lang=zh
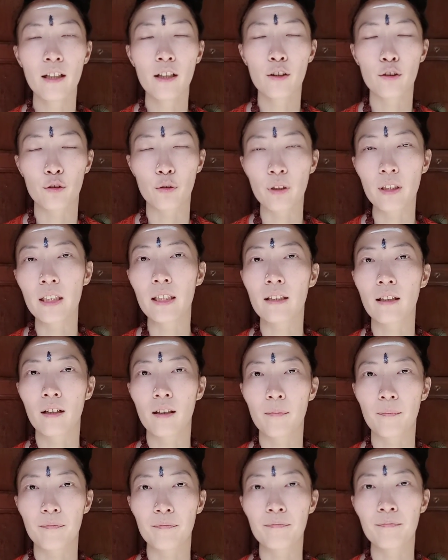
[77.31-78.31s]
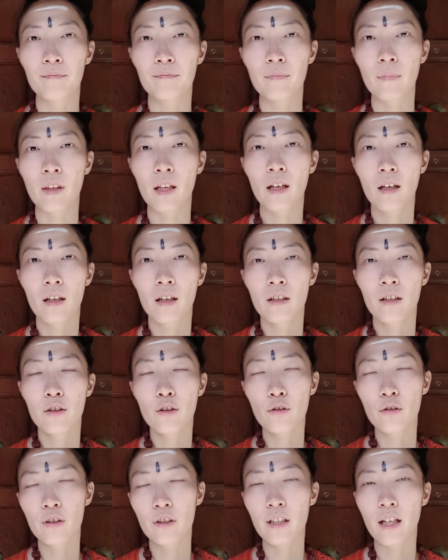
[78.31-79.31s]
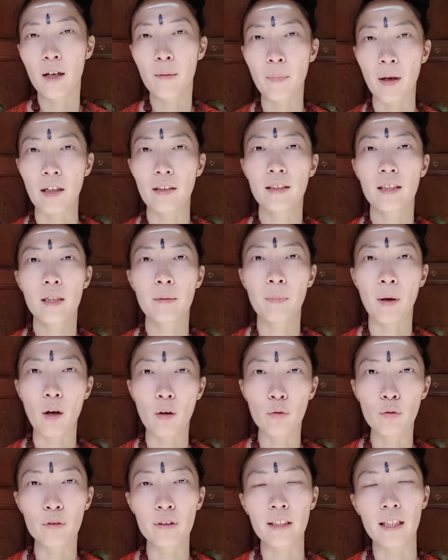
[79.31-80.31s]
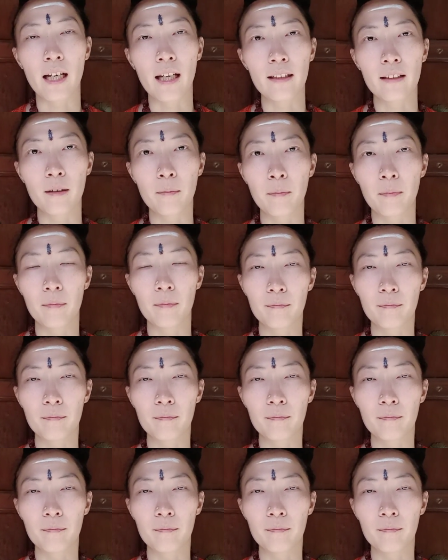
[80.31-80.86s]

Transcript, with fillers: 所以呢，嗯，就是这样把自己保护起来呢，